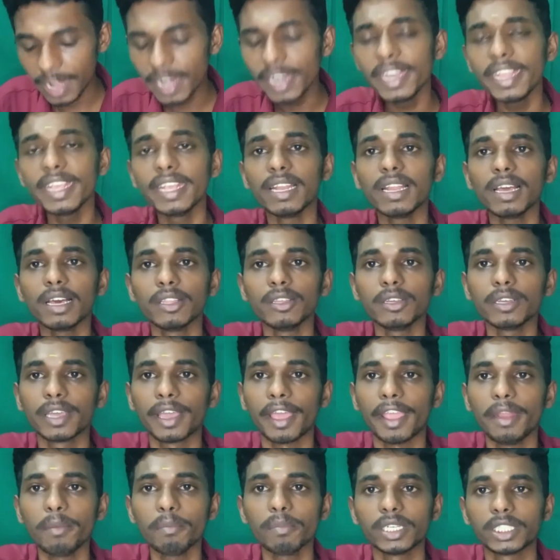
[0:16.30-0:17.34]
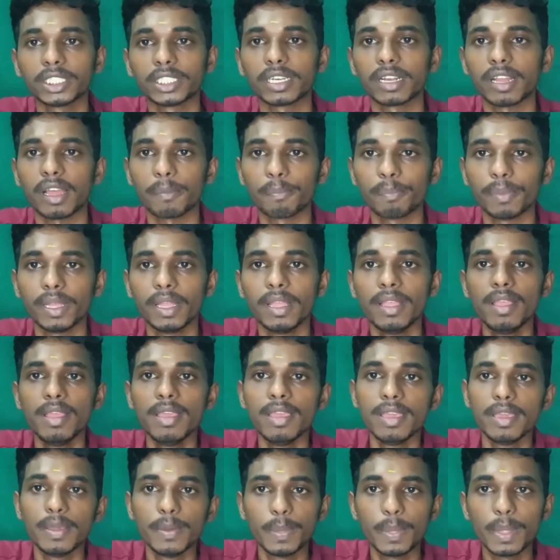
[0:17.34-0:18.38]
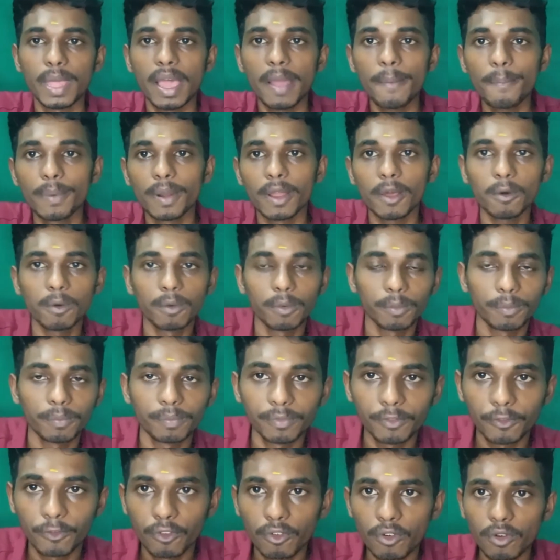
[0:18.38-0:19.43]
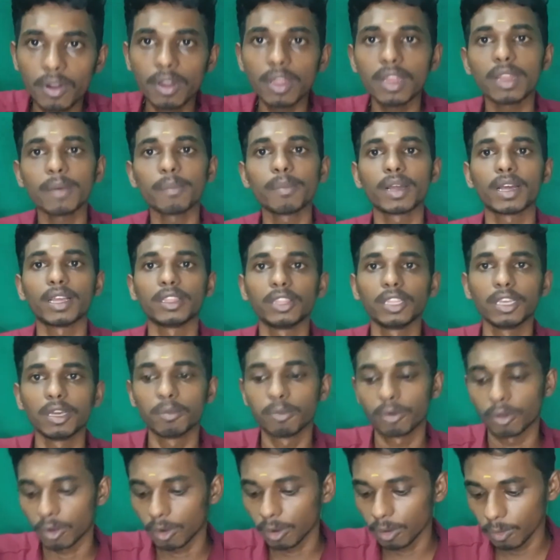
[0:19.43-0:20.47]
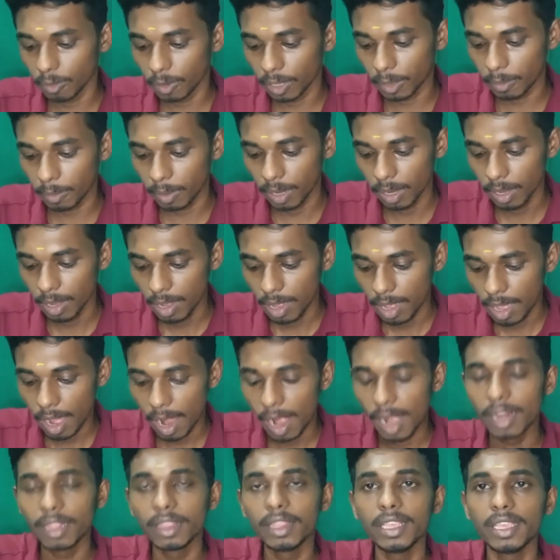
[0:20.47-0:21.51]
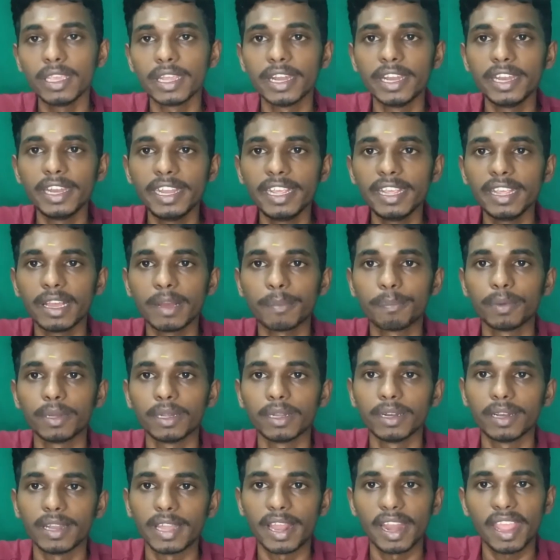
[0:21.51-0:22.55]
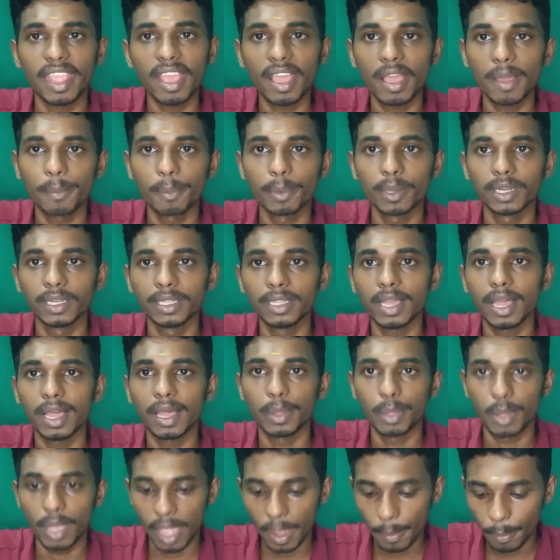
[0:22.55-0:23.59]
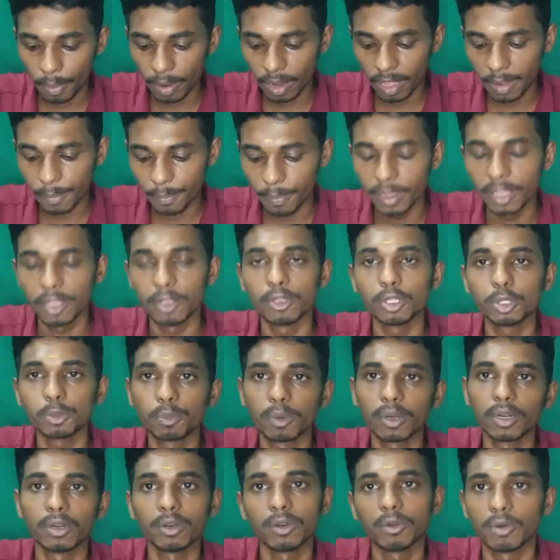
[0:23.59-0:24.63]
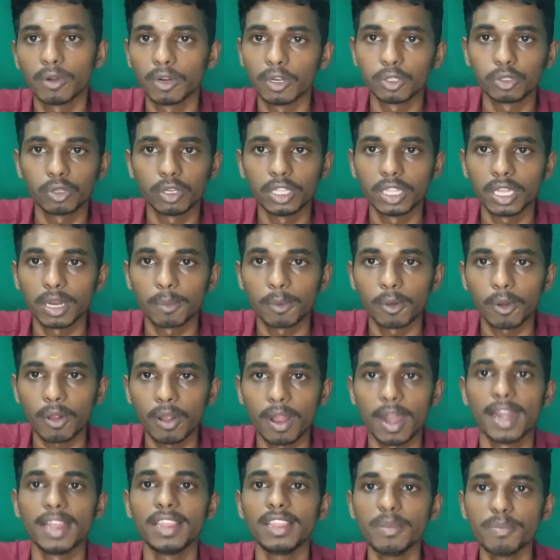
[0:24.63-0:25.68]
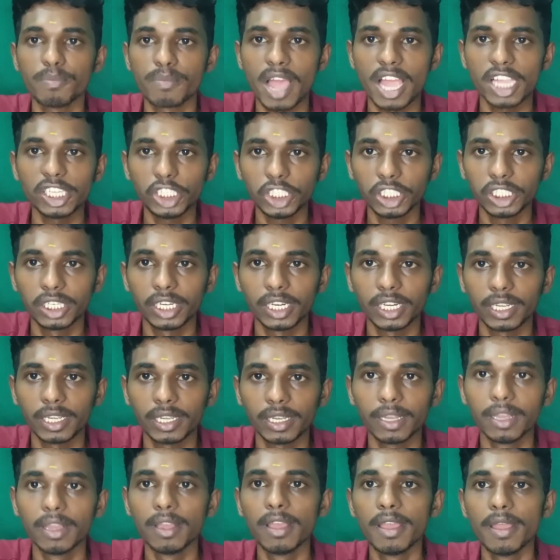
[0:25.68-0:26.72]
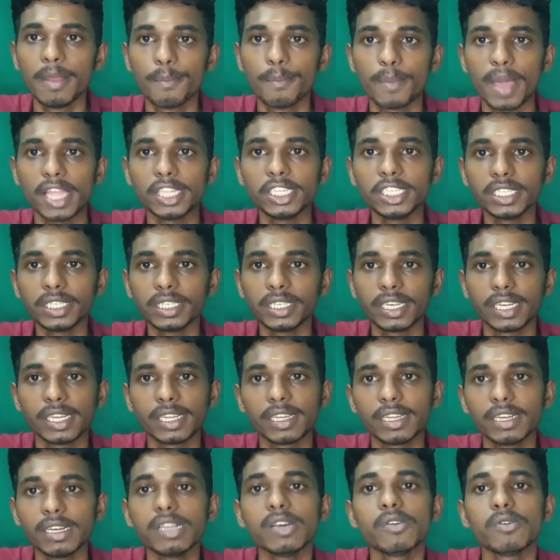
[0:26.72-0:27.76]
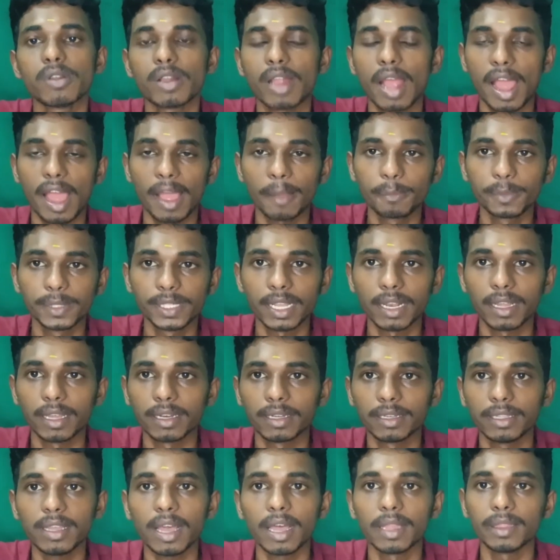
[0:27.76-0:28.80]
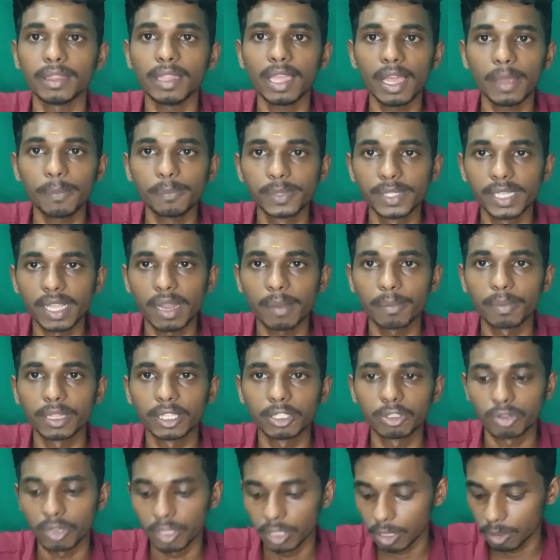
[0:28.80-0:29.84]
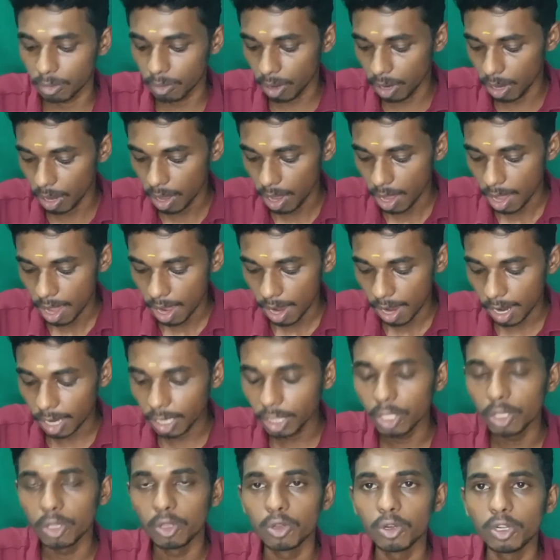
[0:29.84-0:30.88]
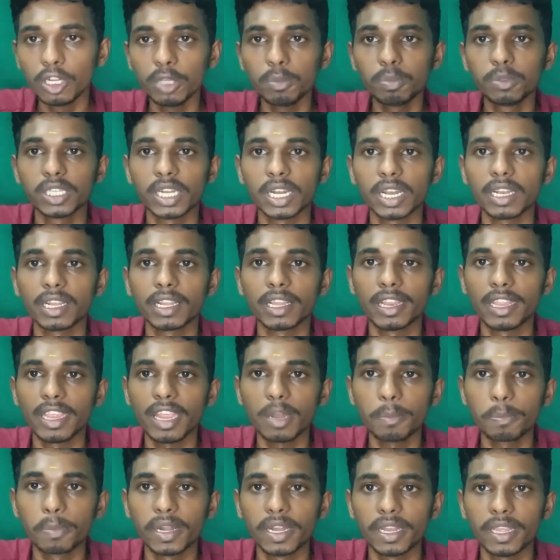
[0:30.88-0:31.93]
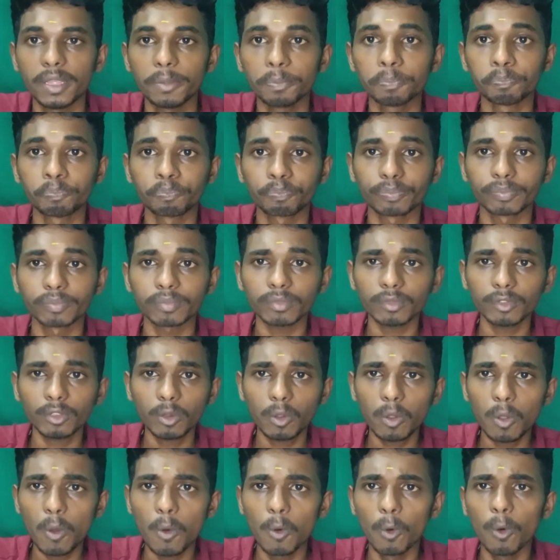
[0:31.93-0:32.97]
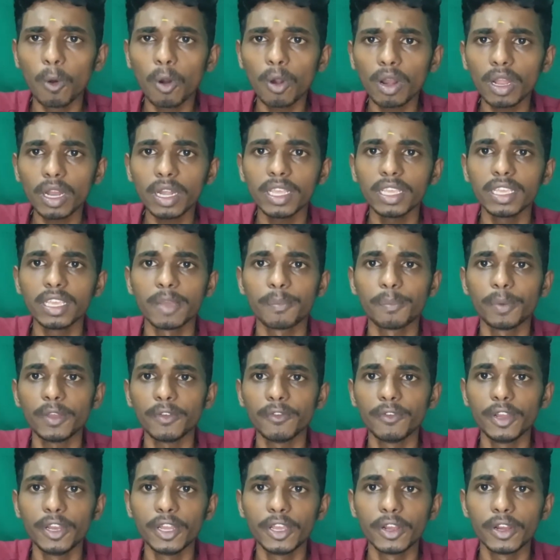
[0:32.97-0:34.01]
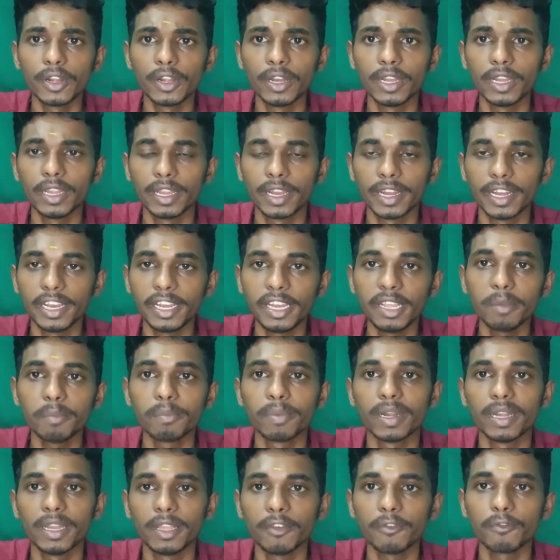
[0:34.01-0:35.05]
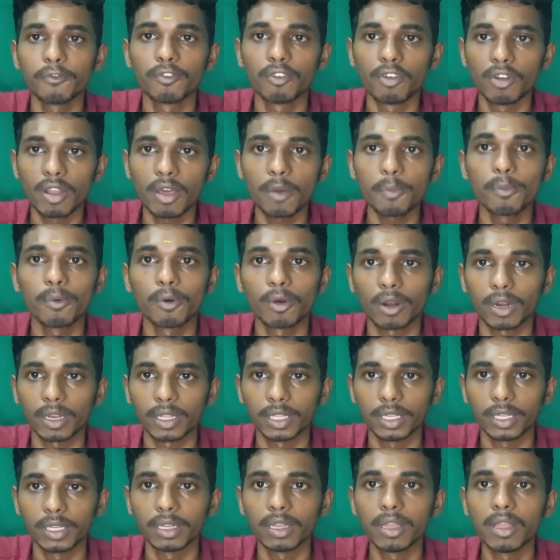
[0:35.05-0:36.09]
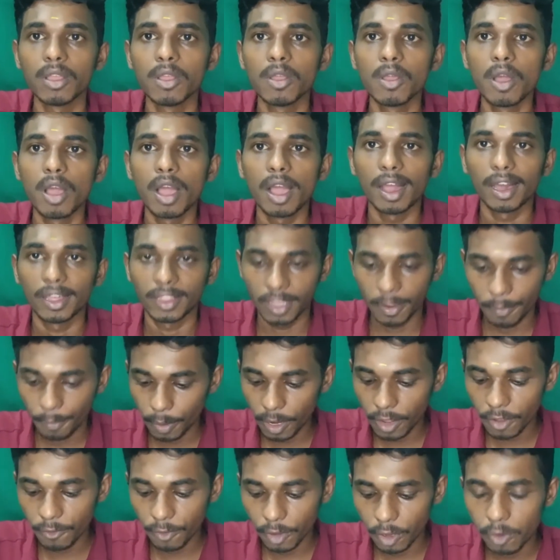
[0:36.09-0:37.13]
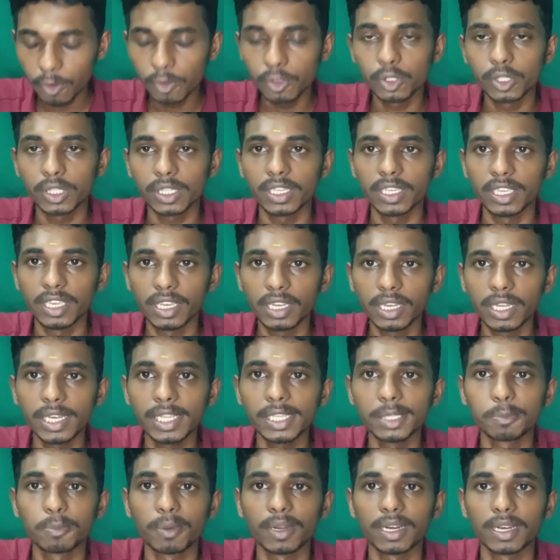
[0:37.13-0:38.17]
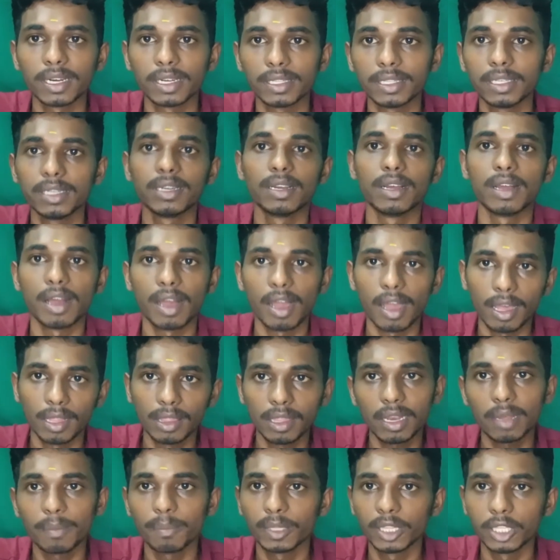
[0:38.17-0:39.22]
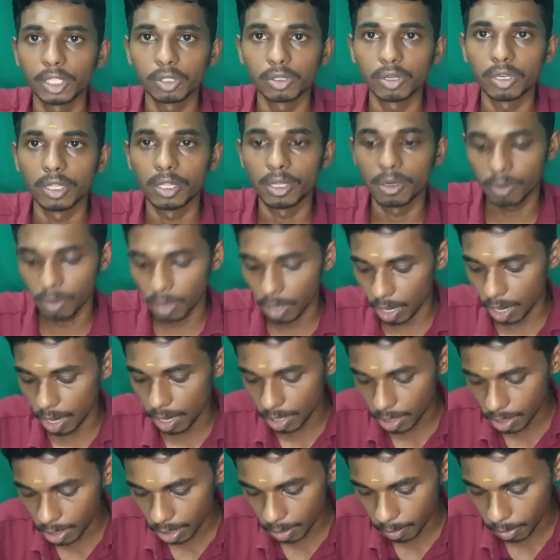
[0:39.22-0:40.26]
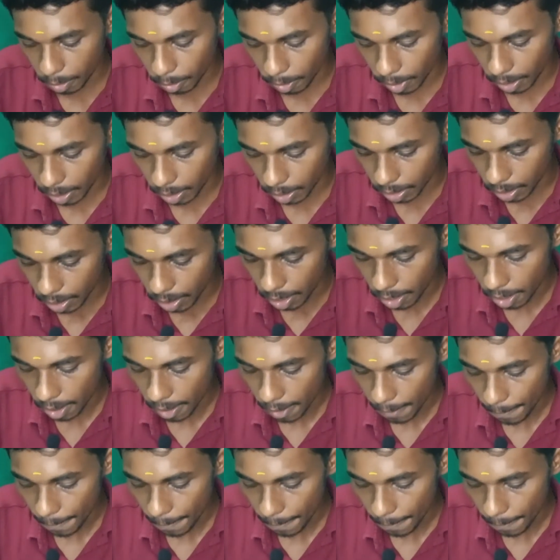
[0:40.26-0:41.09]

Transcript: எடிட்டிங்கில் அதுவும் கைன் மாஸ்டர் ஆப்பு இந்த ஆப்பில் ஃபுல்லாக நம்ம கற்றுக்க போகிறோம் ஓகேவா அடுத்து எடிட்டிங் ஆப் நிறைய ஆப் இருக்குது அந்த ஆப்பெல்லாம் எப்படி யூஸ் பண்ணணும்னு உங்களுக்கு சொல்லித்தர போகிறோம் அடுத்து மேஜிக் ட்ரிக்கு மேஜிக் ட்ரிக்னு ஒரு ஆப்ஸ் எல்லாம் இருக்குது அந்த ஆப்ஸ் எல்லாம் பற்றி சொல்லி தருவோம் அடுத்து யூடியூப் சேனல் க்ரியேட் பண்ணி ஓனாக நீங்கள் எப்படி வீடியோ எடிட்டிங் பண்ணி ஃபுல்லாக போடுறது அது எப்படி வியூஸ் இன்க்ரீஸ் பண்ணுறது அதெல்லாம் பற்றி சொல்லி தருவோம் அடுத்து நம்ம பார்க்குறது